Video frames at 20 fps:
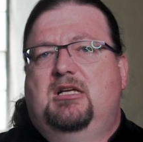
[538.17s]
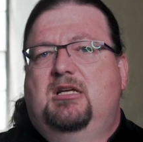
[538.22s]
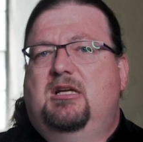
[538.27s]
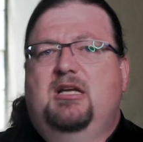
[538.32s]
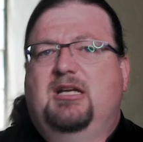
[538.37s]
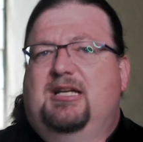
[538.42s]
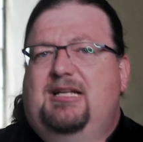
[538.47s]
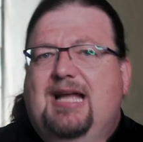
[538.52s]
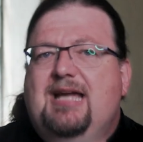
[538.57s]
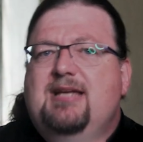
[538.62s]

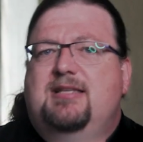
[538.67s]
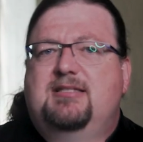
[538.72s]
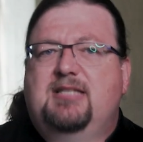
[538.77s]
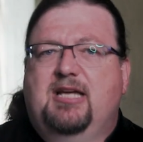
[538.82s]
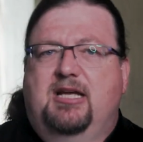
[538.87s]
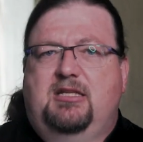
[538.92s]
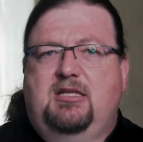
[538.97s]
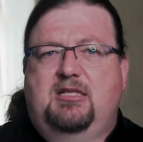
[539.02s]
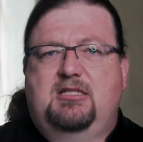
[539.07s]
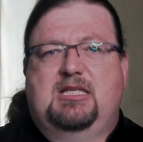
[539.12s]
äh,
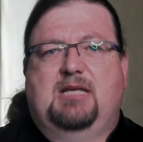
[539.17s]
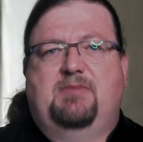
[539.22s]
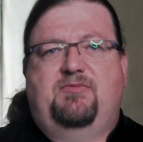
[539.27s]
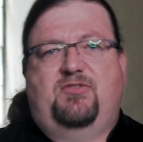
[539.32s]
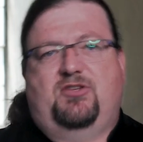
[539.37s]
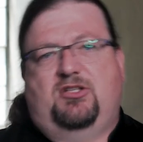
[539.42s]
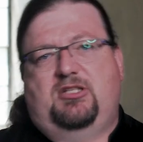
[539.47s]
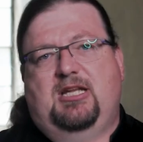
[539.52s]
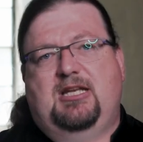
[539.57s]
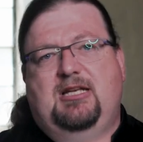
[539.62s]
gleichzeitig
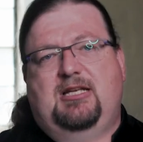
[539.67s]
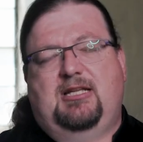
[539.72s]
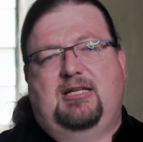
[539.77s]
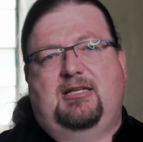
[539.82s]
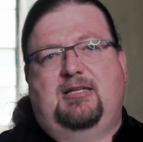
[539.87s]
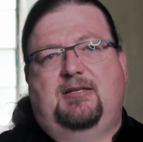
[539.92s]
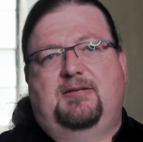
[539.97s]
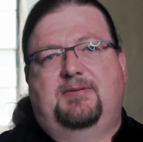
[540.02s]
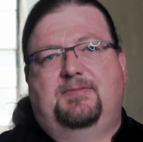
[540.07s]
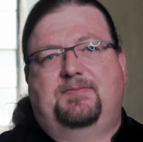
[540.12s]

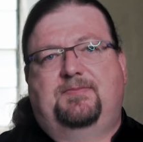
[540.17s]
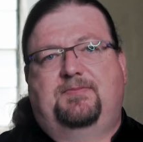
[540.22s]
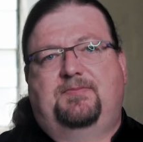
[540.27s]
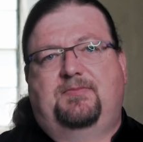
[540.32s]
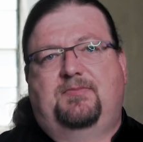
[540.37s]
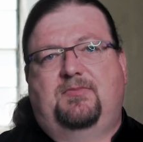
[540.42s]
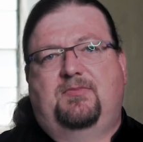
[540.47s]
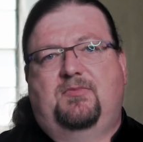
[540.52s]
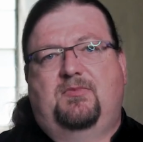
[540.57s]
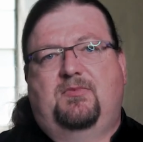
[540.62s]
selbstverständlich.
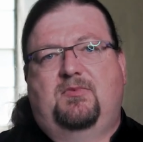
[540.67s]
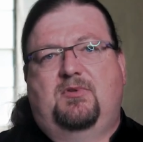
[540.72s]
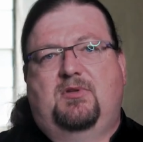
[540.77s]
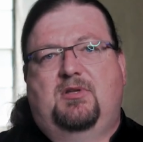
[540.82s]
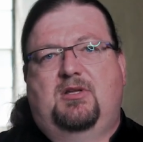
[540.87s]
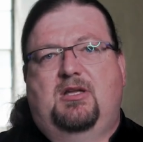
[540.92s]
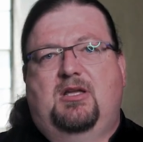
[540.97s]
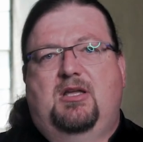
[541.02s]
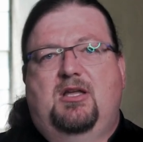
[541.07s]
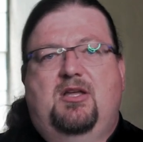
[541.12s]

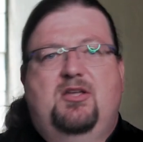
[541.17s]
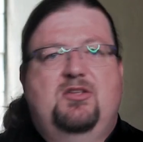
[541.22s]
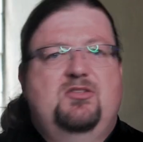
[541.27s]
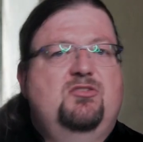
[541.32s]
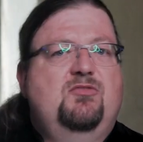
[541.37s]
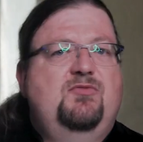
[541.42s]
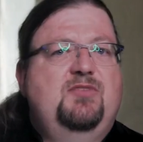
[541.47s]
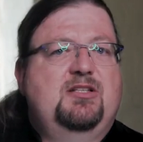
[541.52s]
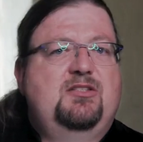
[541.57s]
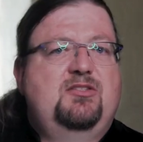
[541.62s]

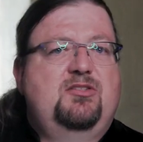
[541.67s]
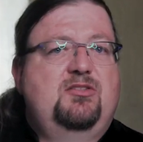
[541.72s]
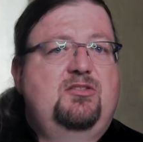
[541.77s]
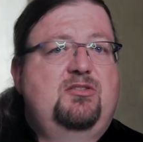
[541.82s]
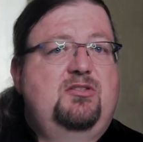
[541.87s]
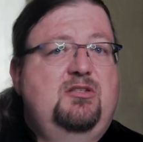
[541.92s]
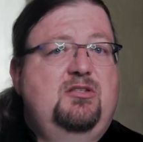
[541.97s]
So wird